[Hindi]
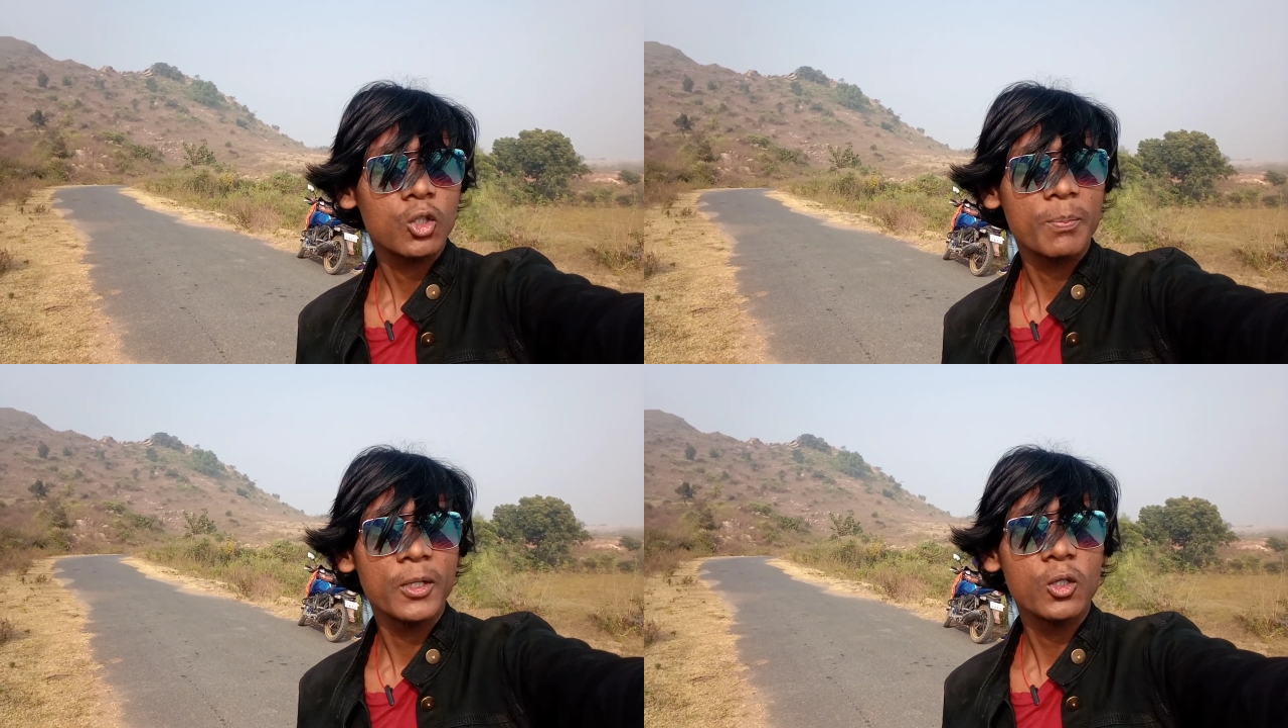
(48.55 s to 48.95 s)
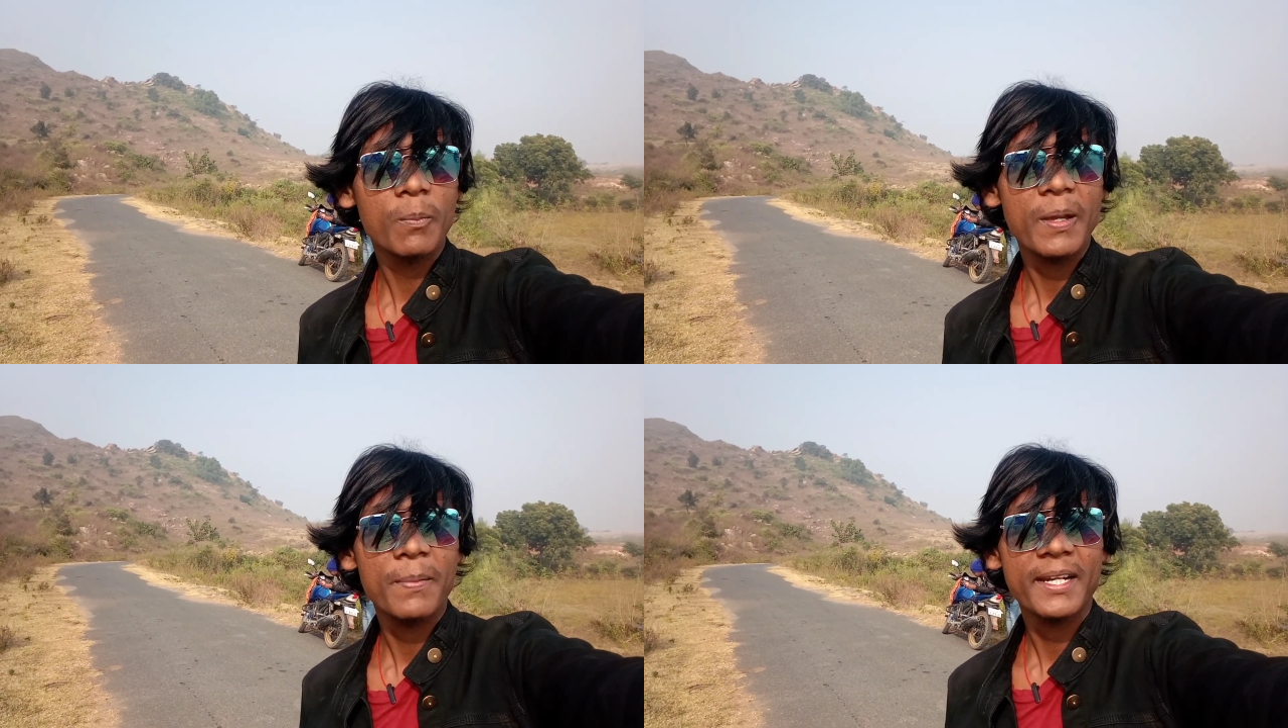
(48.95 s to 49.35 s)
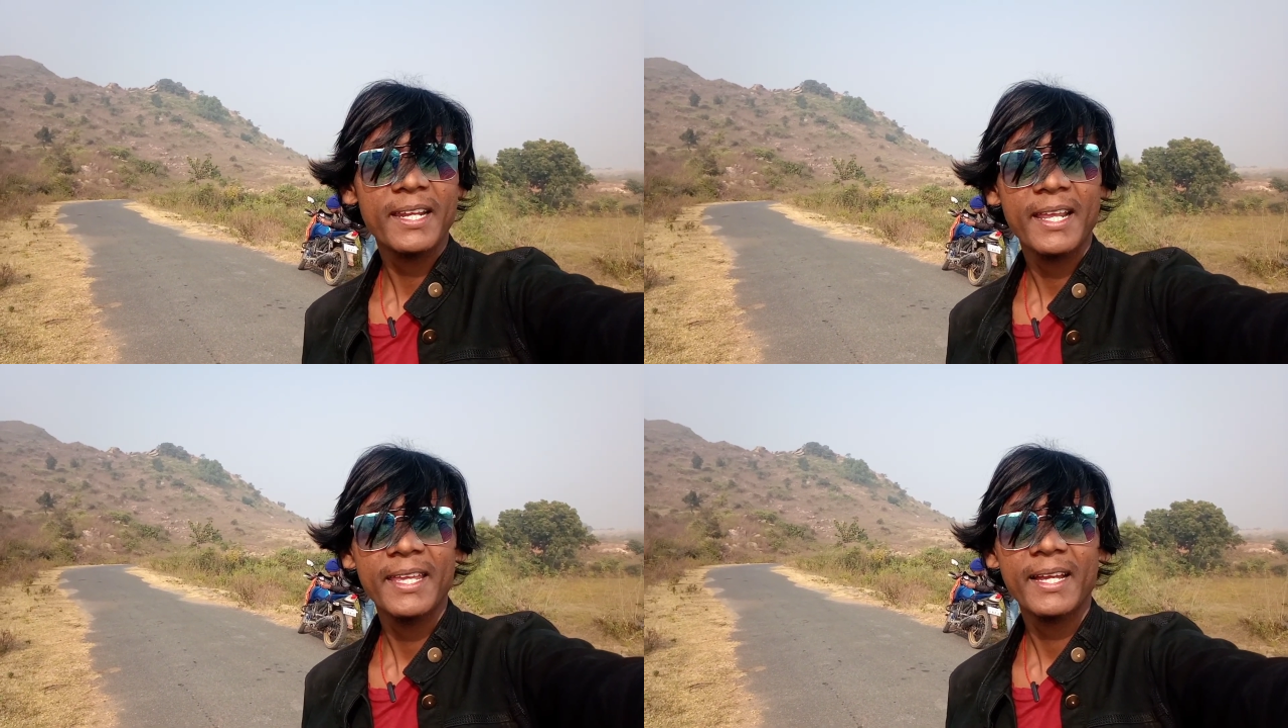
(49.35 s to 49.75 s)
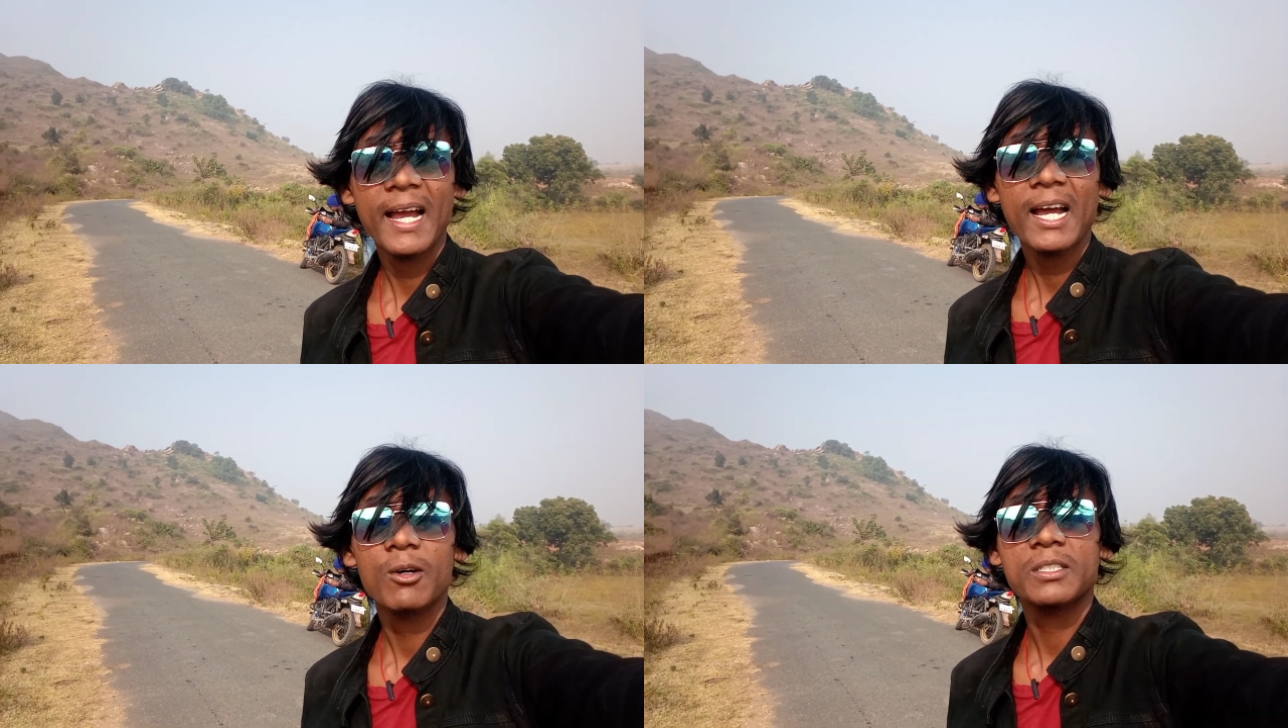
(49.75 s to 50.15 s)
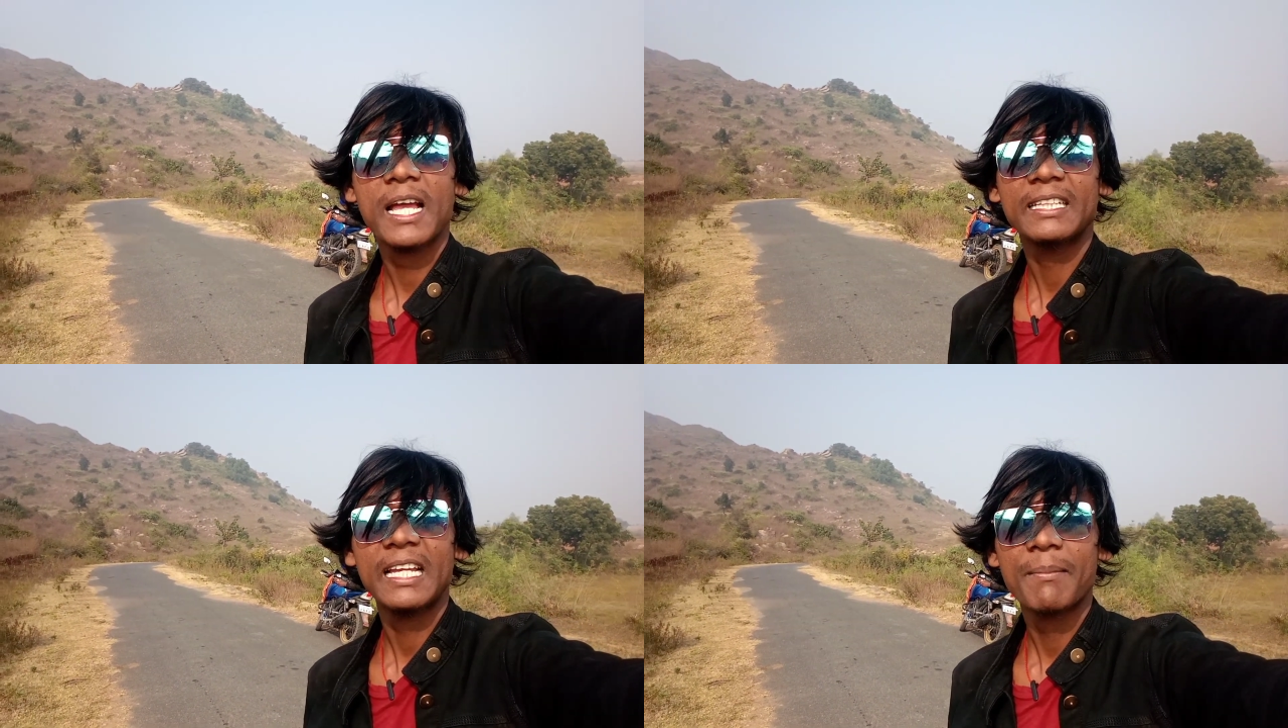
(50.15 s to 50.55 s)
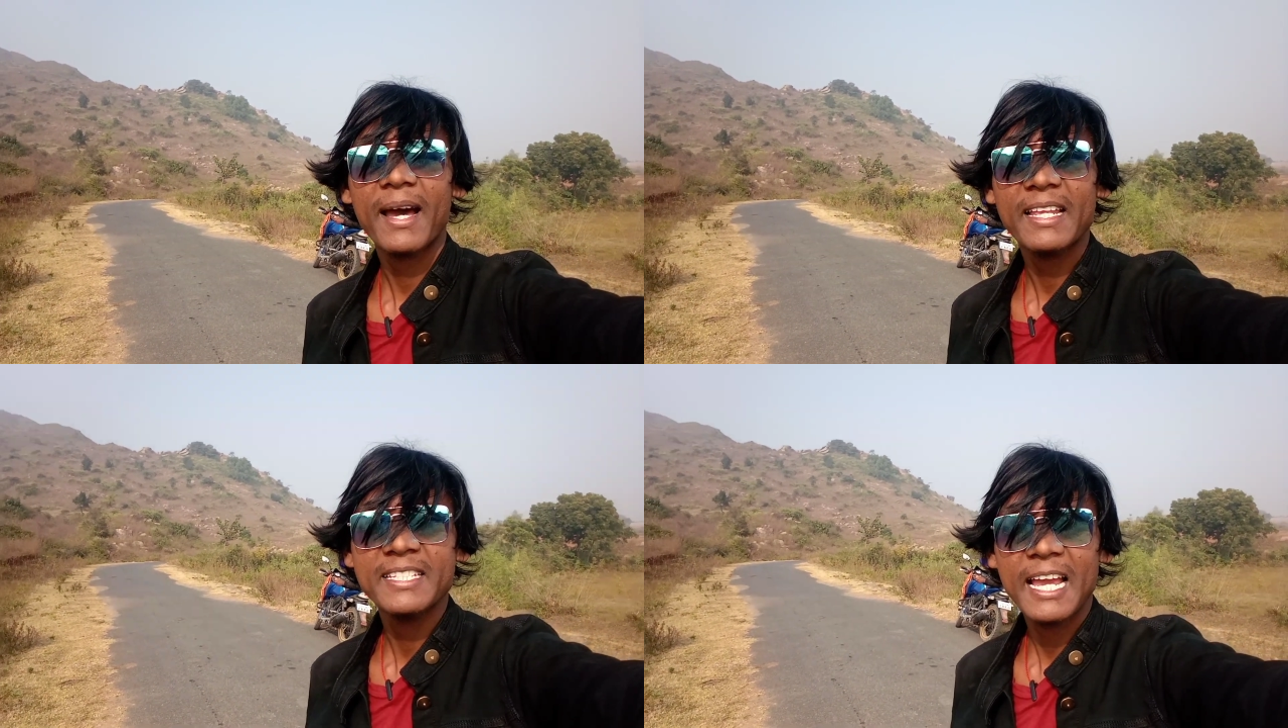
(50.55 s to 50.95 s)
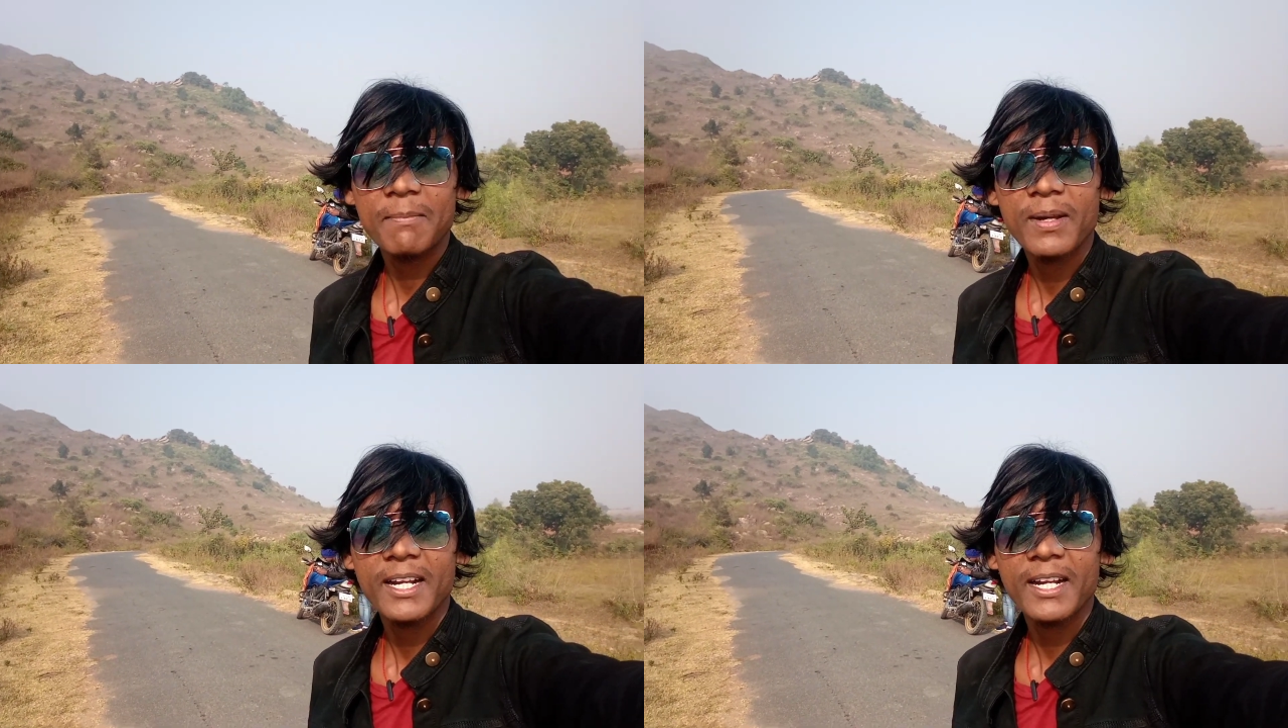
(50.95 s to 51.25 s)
तो वीडियो पे बने रहिएगा और साथ ही हमारे इस चैनल